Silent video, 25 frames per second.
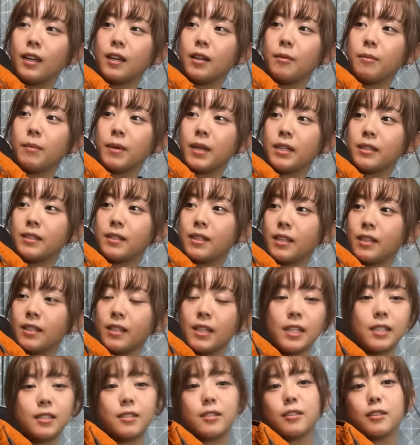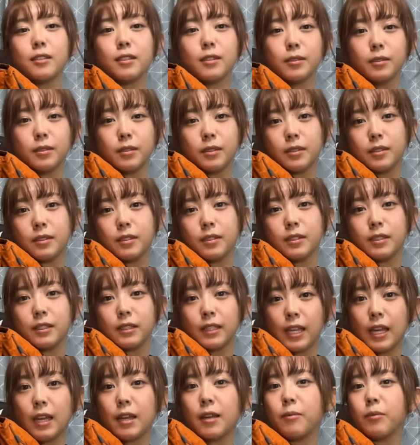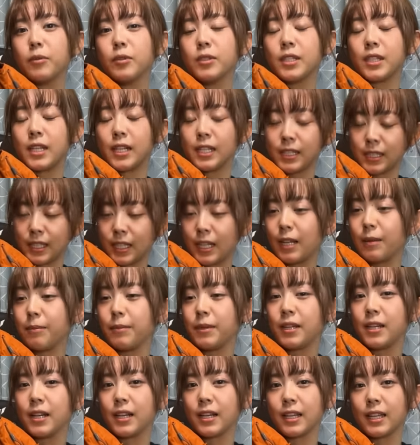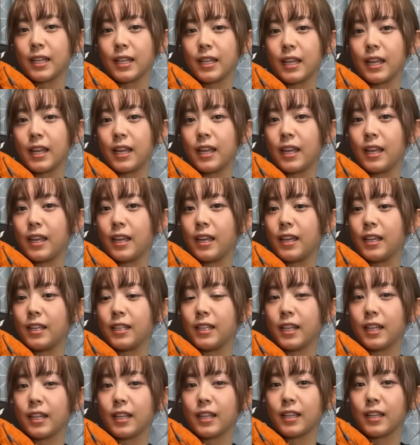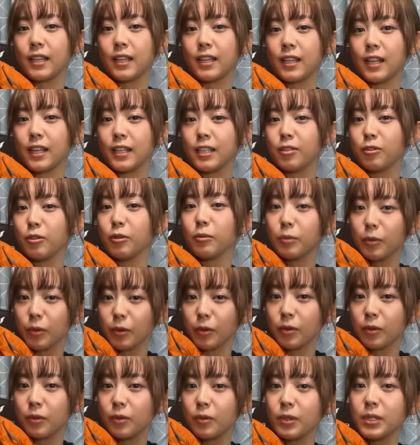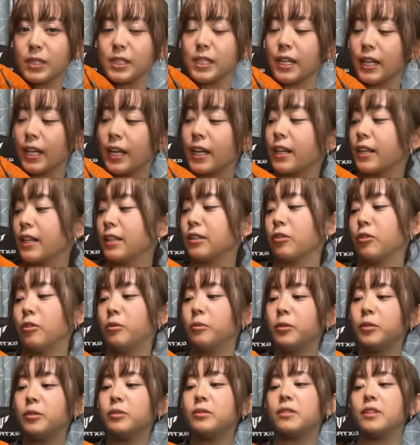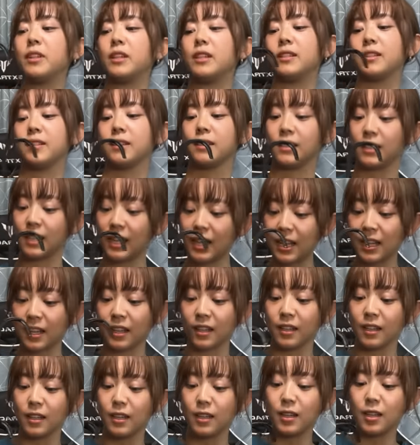まあ、SNS でもしかしたら見かけていただけた人も多いんじゃないかなと思うんですが